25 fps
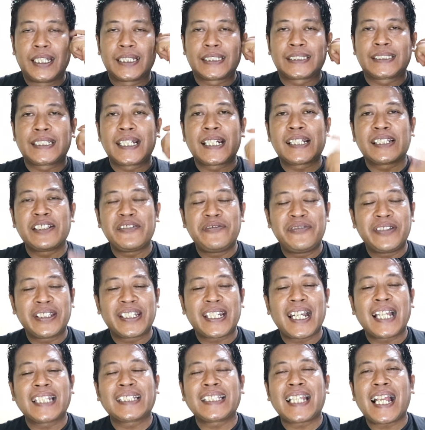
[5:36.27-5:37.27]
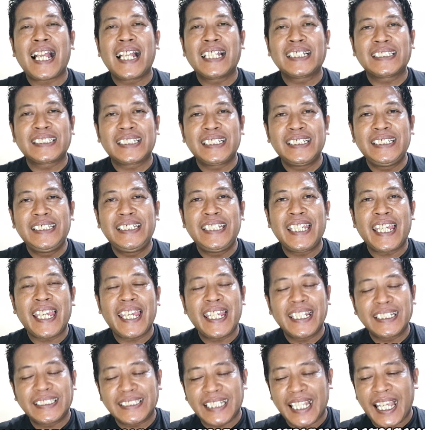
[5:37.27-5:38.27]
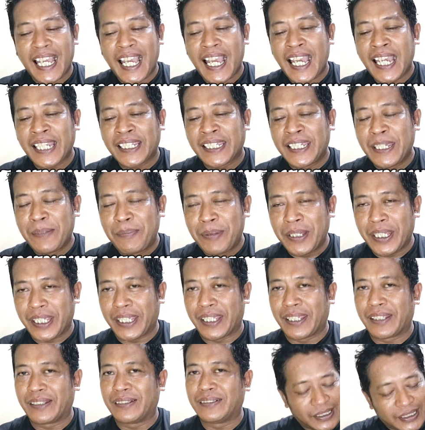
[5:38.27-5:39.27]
sertifikat asli SHGB.